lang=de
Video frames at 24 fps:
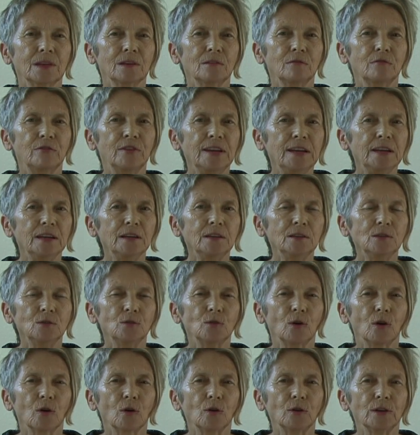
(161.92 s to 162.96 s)
Viele
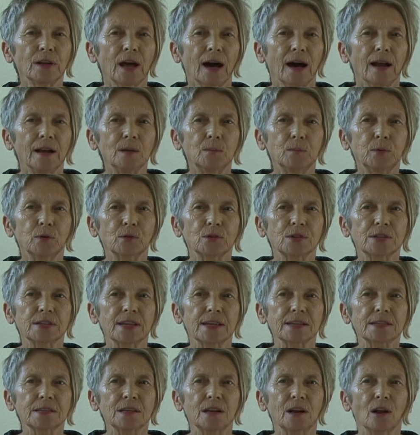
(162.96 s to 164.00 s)
neuronale
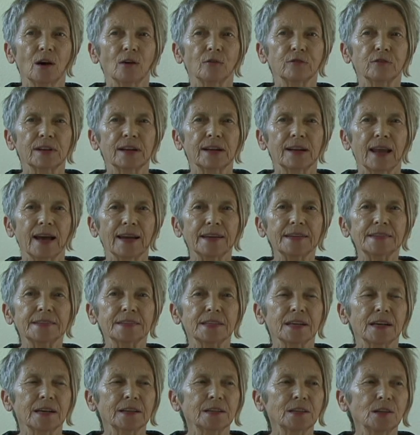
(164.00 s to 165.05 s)
Prozesse laufen
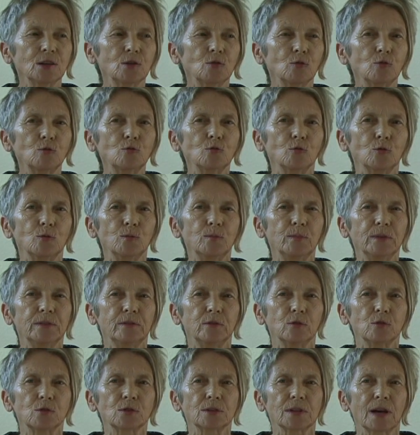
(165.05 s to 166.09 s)
gleichzeitig und
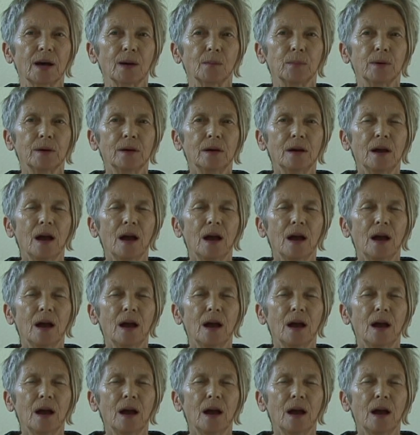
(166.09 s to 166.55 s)
unbewusst ab.